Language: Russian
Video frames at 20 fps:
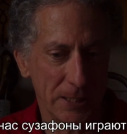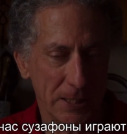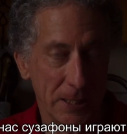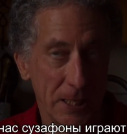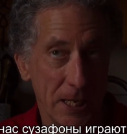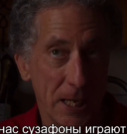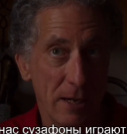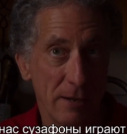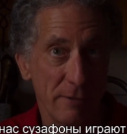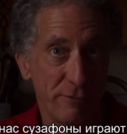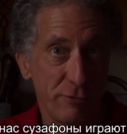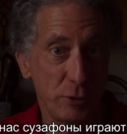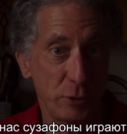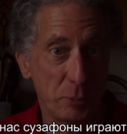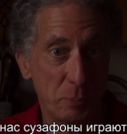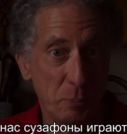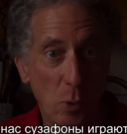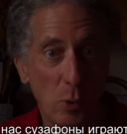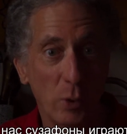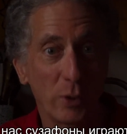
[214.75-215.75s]
на
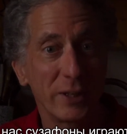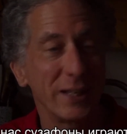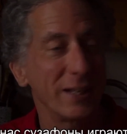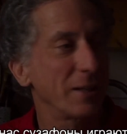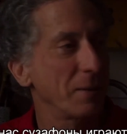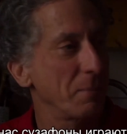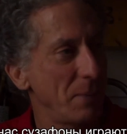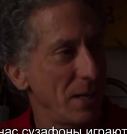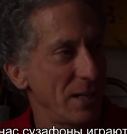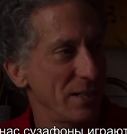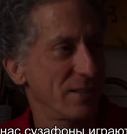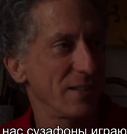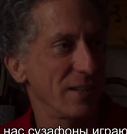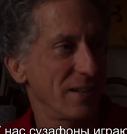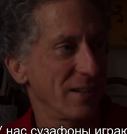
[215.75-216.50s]
футбольных матчах.